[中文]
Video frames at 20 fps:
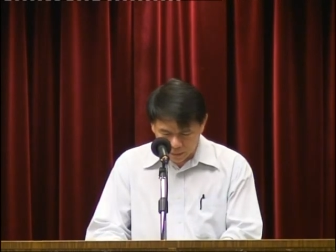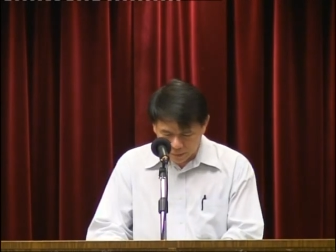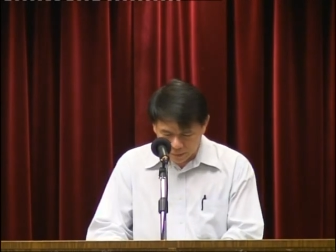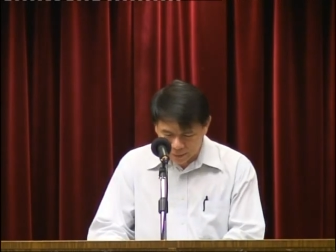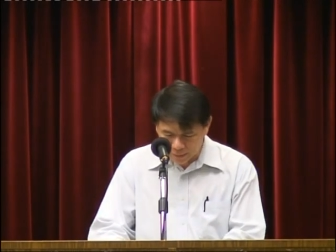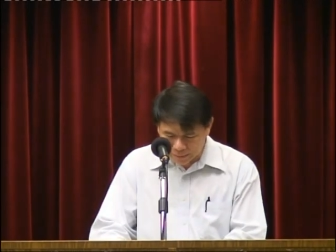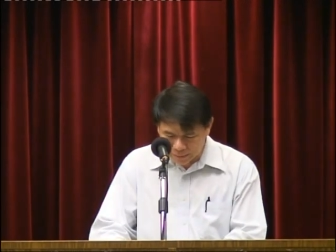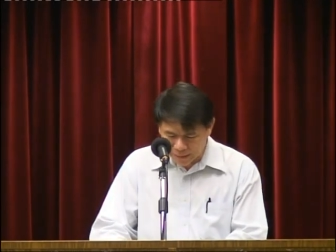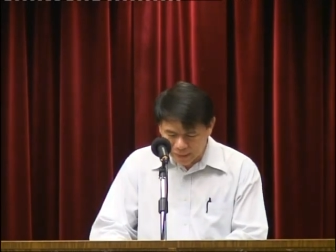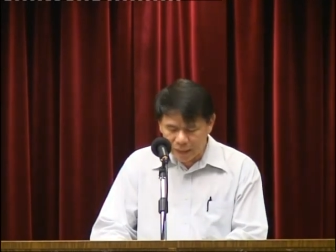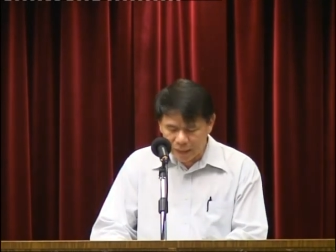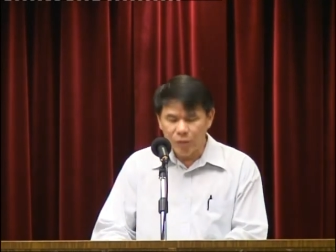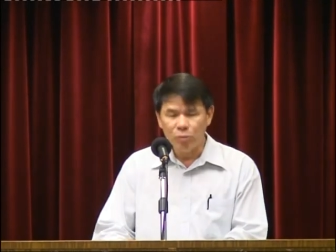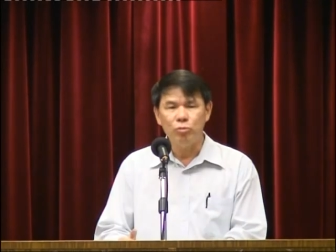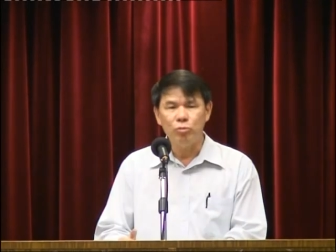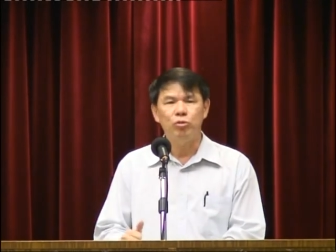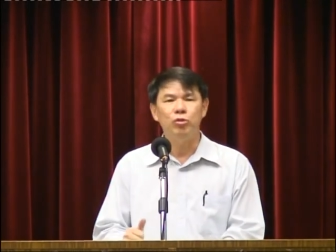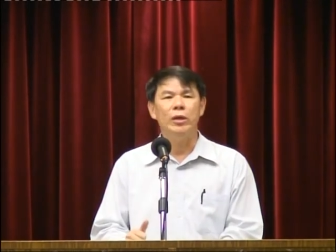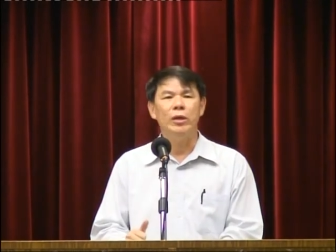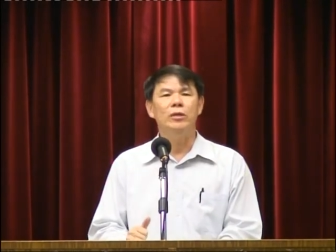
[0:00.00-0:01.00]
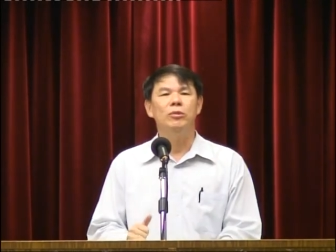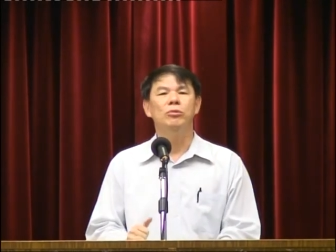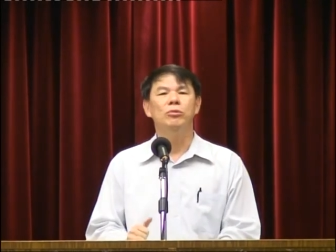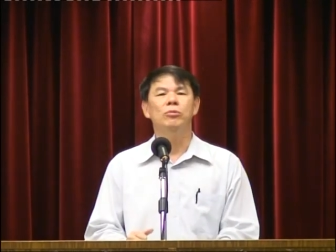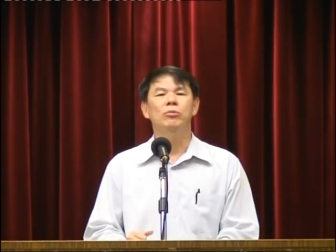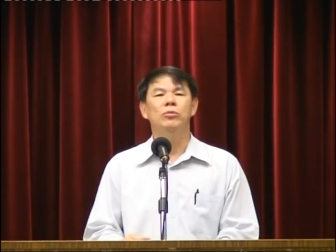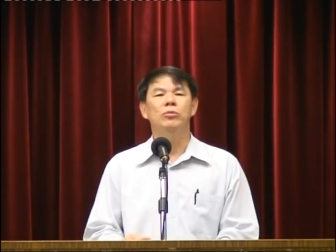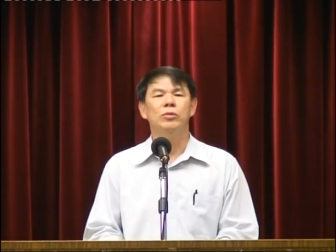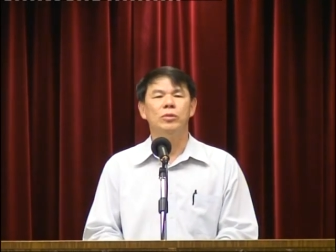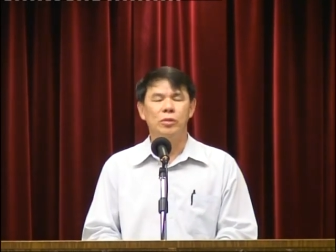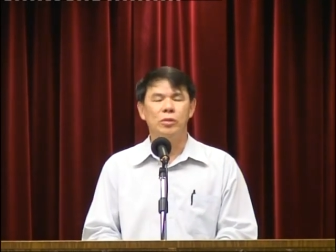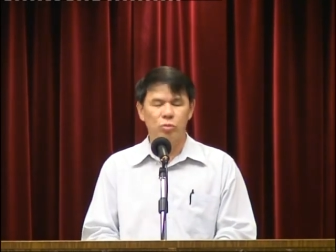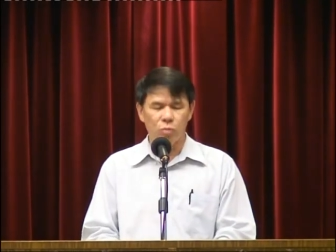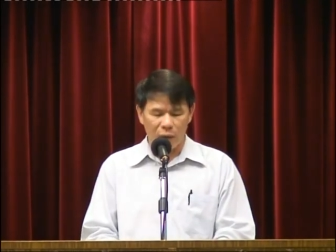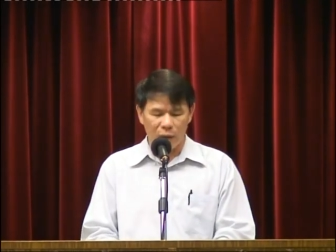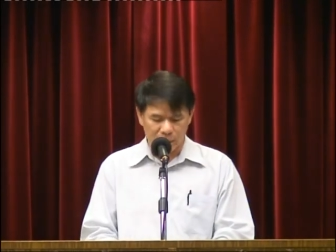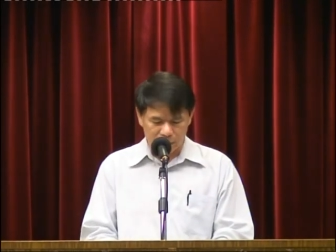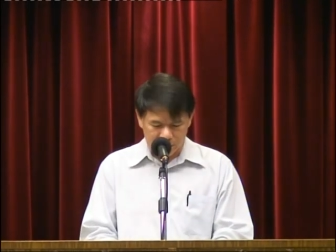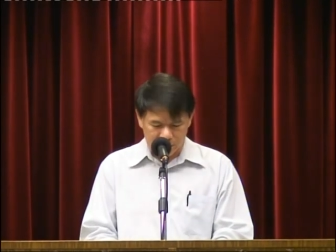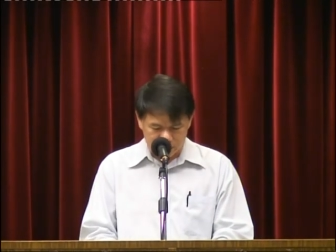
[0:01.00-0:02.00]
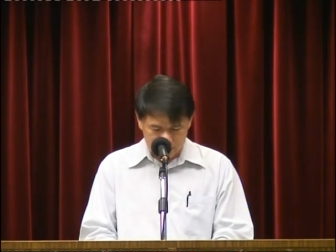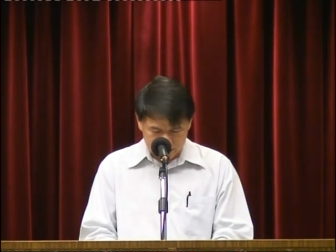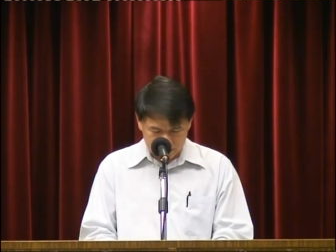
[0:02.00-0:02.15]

那这六卷书就是《创世